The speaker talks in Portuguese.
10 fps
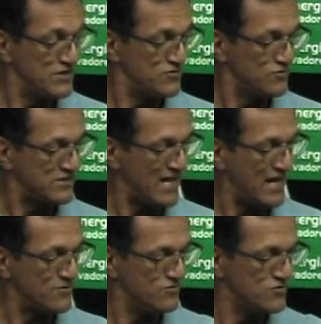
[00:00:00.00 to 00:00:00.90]
os
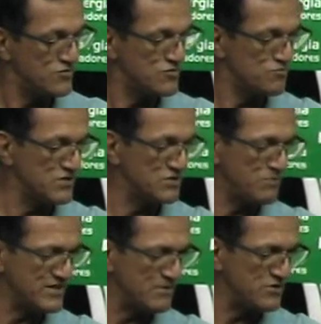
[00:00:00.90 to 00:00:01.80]
resultados
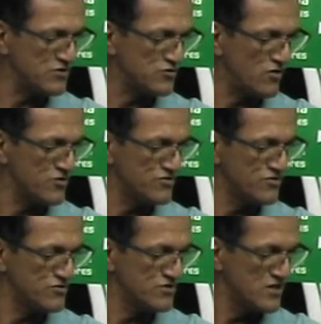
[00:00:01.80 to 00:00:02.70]
principais
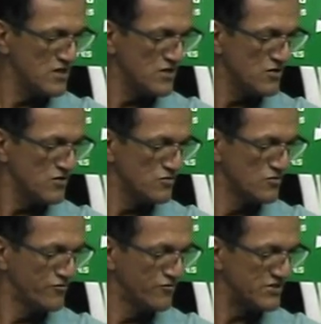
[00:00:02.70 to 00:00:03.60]
amistosos
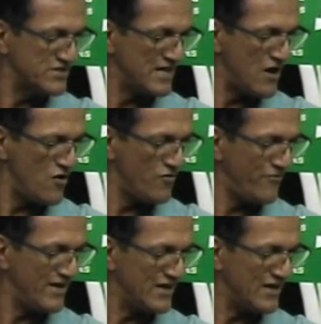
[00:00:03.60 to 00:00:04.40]
do futsal,